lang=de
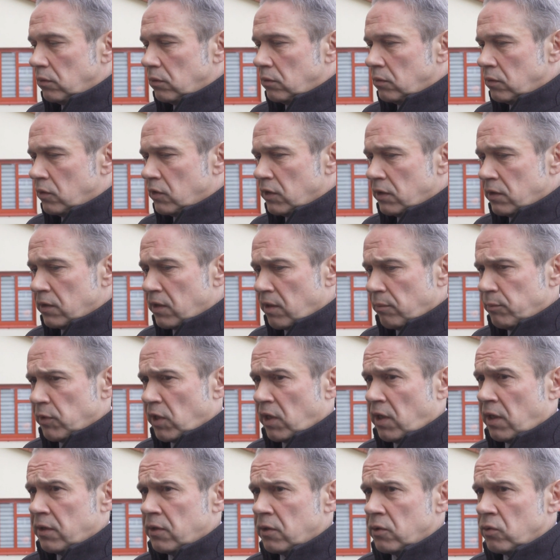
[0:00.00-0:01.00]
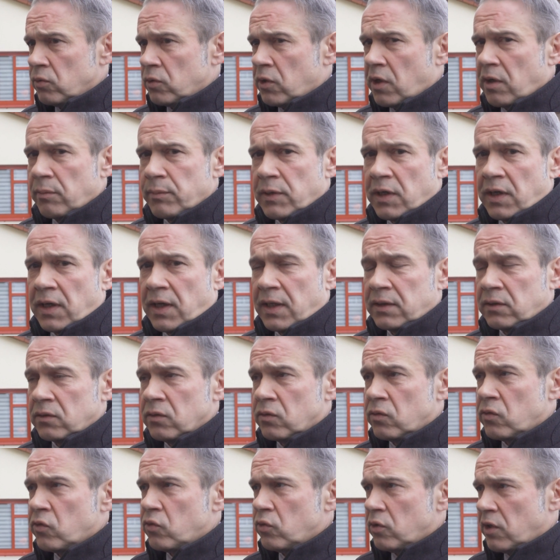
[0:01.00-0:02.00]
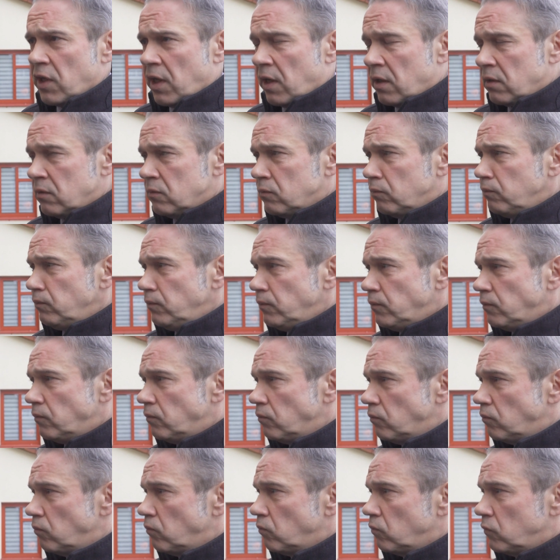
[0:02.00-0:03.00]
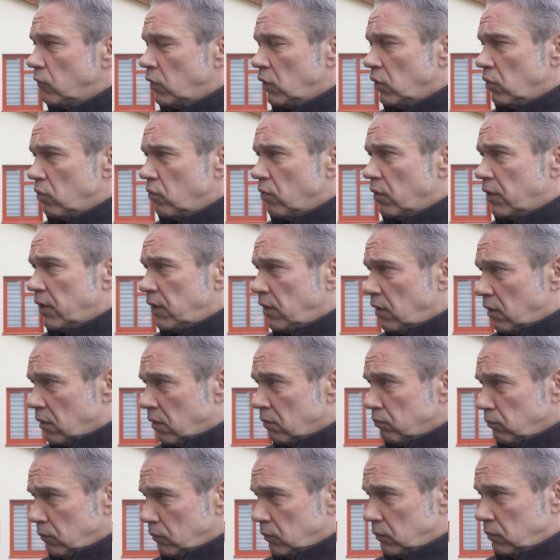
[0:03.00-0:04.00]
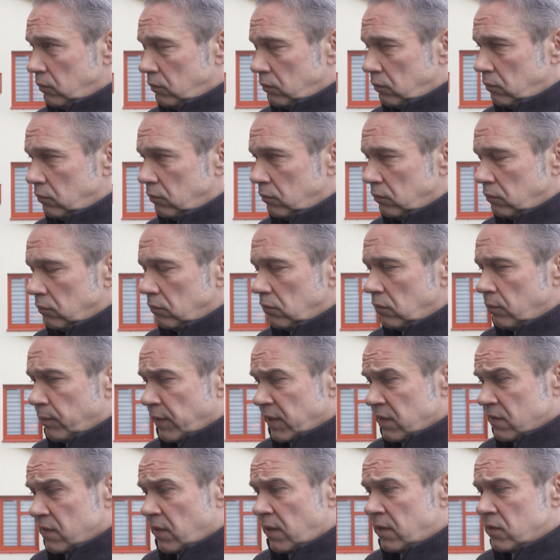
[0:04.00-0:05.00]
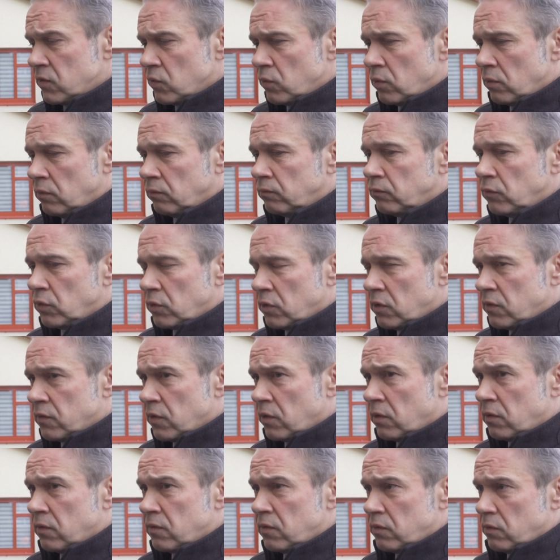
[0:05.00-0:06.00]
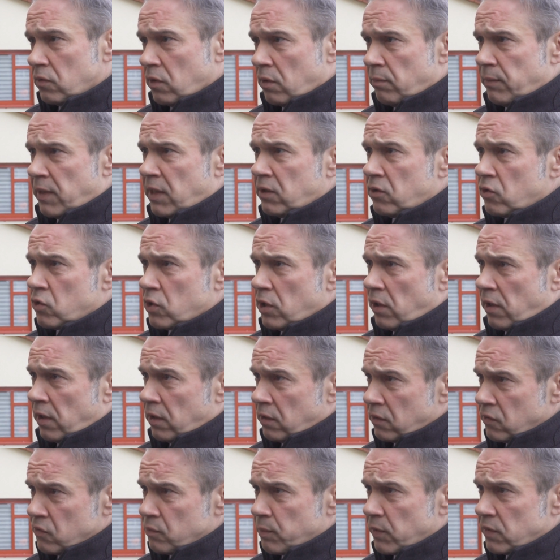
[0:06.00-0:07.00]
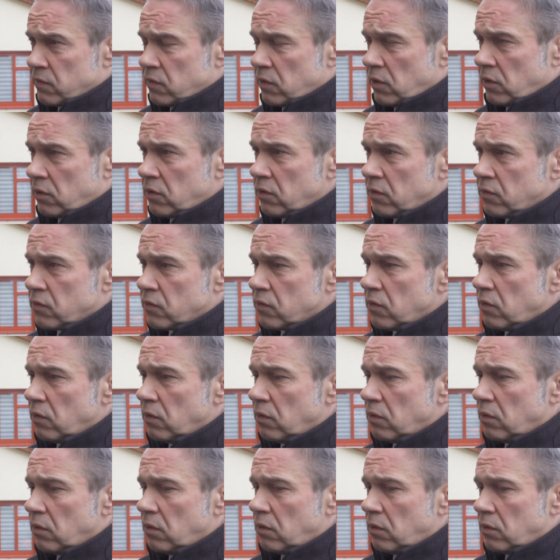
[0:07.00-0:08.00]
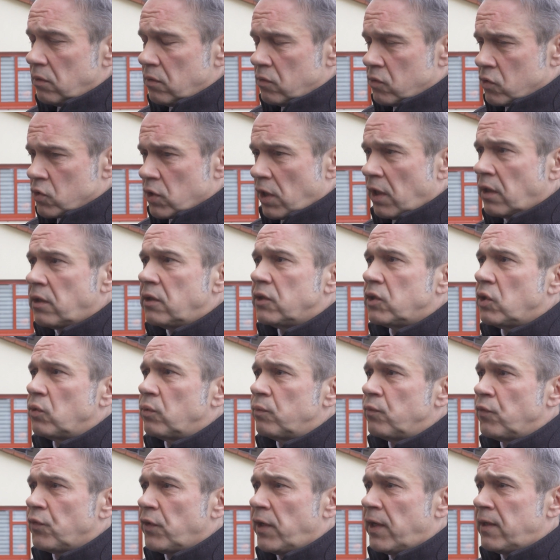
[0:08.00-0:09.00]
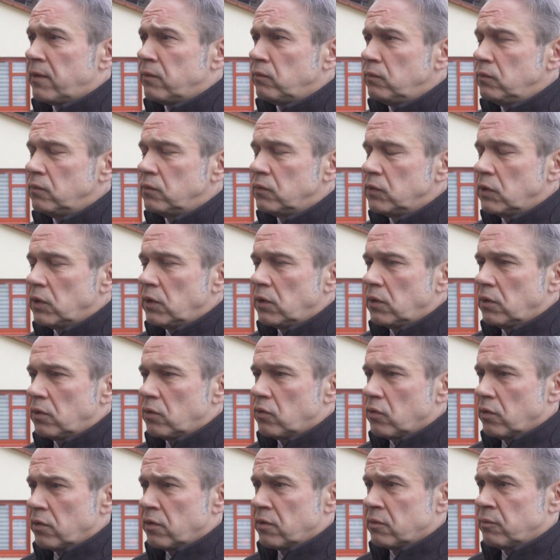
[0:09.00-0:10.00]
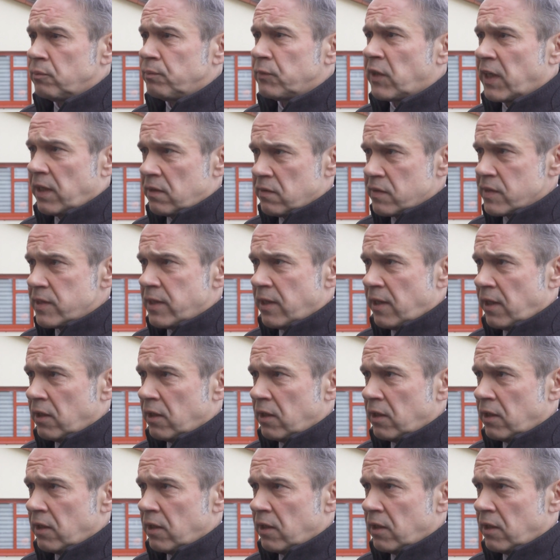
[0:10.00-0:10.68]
und den Kameradinnen und Kameraden zu danken. Nicht nur hier in Bad Salzung, wo dieses dramatische Ereignis passiert ist, dieser schreckliche Unfall, sondern im ganzen